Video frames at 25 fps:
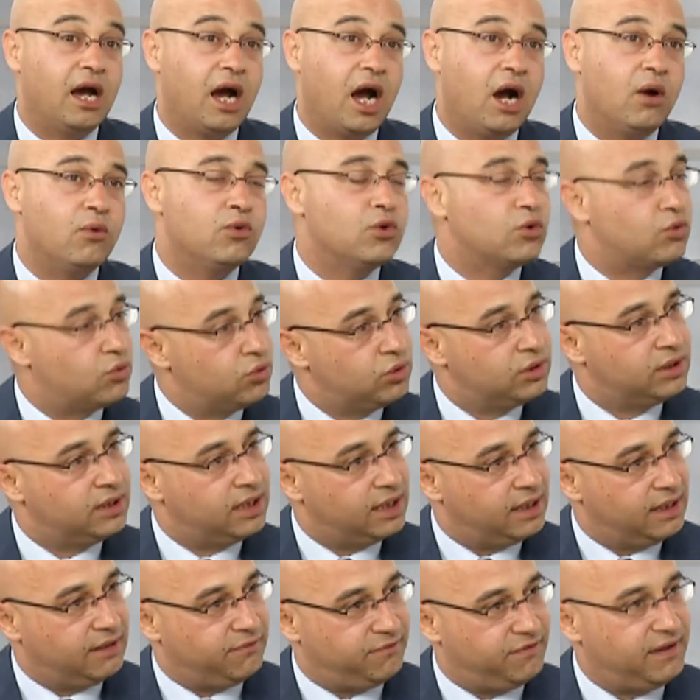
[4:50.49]
أو يكون
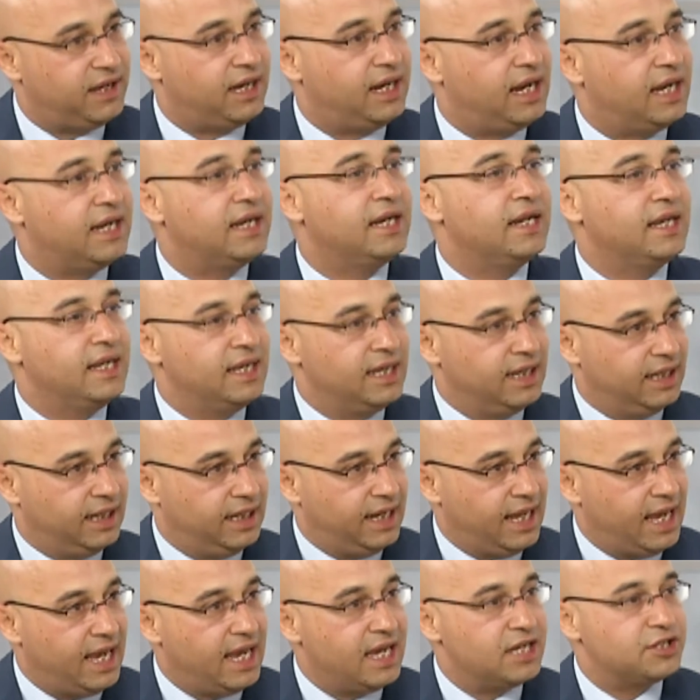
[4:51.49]
فعلا
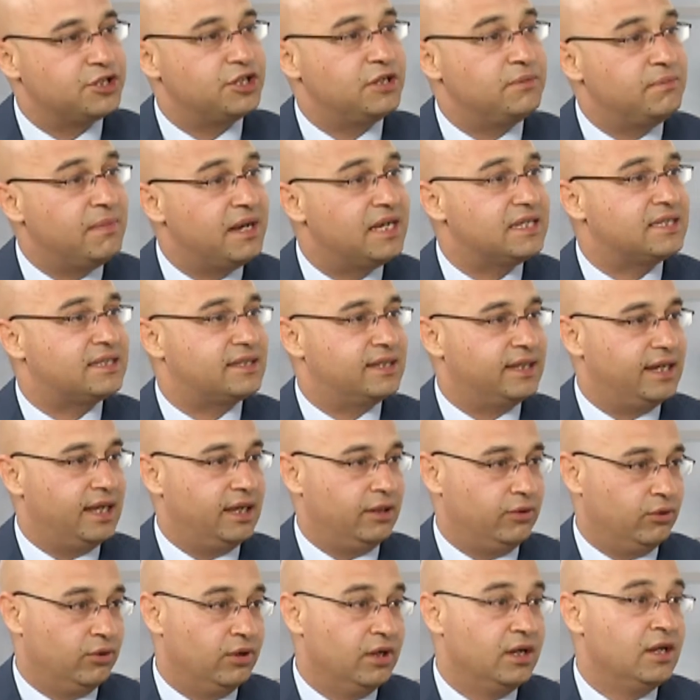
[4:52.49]
الحاجة ماسة
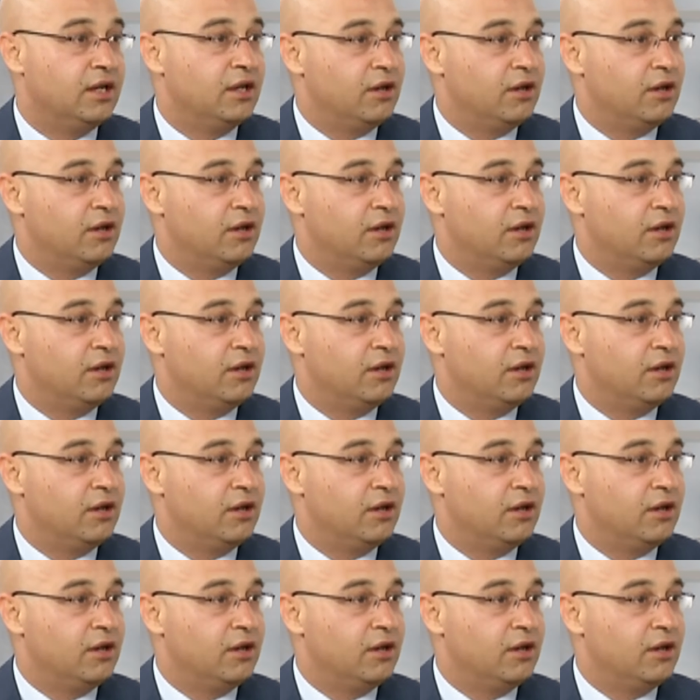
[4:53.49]
له